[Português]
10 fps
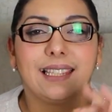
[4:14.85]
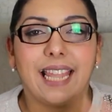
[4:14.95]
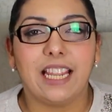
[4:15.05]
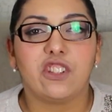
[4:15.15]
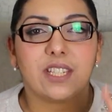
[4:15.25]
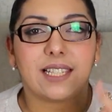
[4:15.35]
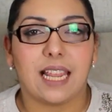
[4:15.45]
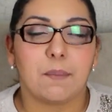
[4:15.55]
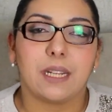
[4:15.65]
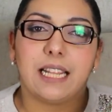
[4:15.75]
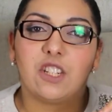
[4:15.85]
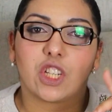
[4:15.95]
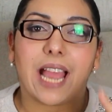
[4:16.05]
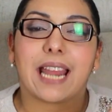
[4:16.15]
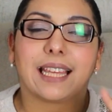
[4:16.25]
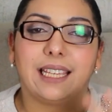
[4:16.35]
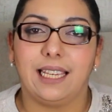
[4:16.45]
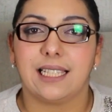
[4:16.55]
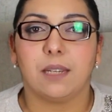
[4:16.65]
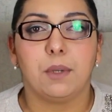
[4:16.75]
tente sempre dedicar
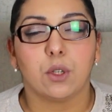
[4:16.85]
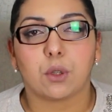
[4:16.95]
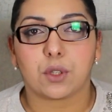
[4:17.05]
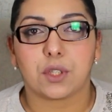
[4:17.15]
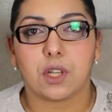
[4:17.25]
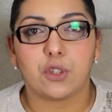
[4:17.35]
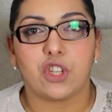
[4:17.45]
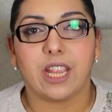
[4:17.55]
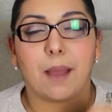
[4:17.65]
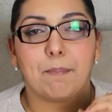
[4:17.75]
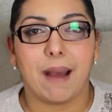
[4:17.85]
15 minutos do seu dia